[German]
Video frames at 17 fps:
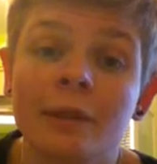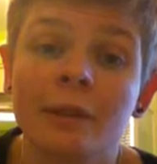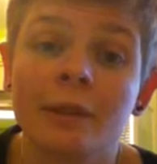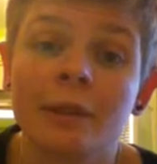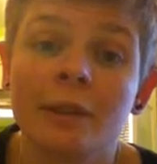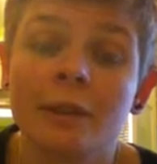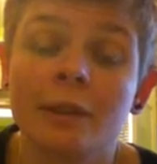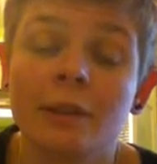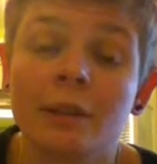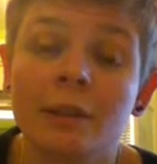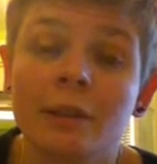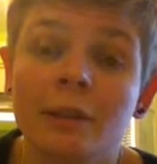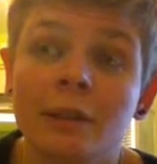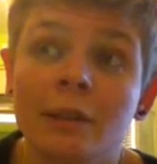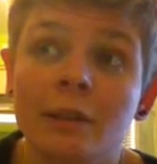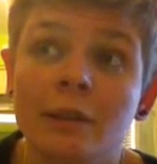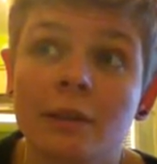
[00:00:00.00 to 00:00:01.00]

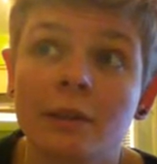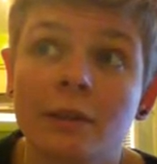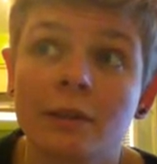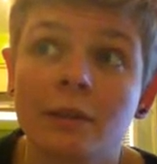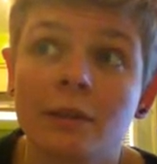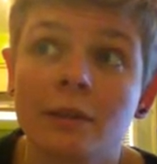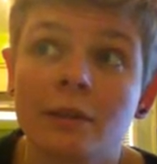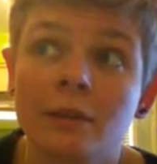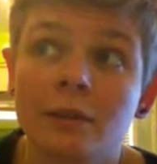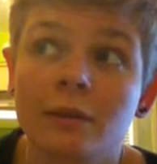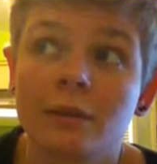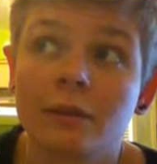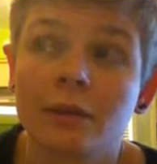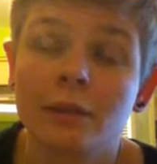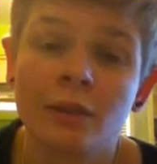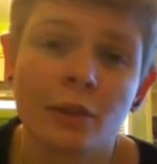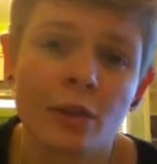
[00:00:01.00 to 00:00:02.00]
wie
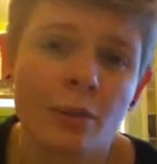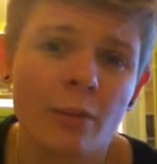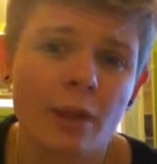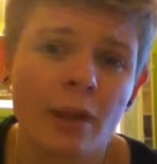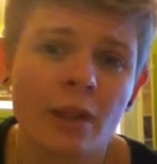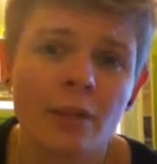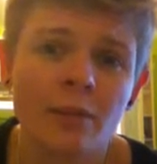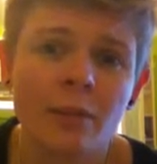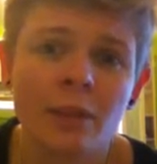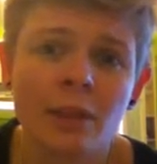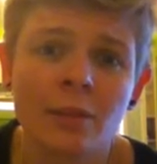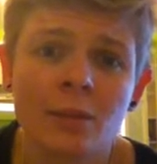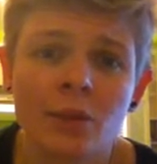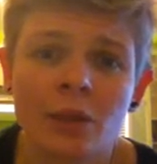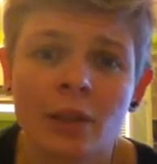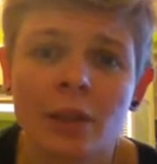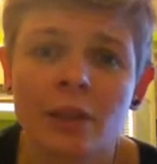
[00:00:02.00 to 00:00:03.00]
die normale
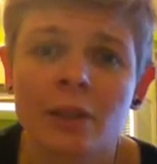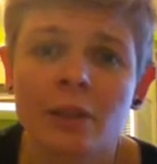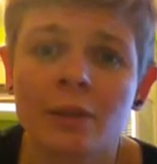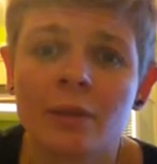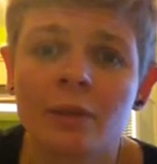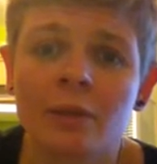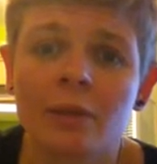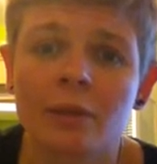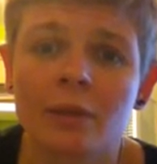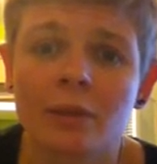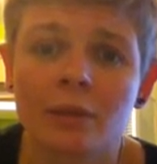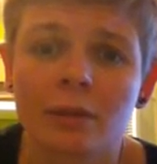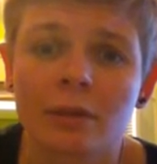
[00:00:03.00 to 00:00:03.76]
Meldebescheinigung.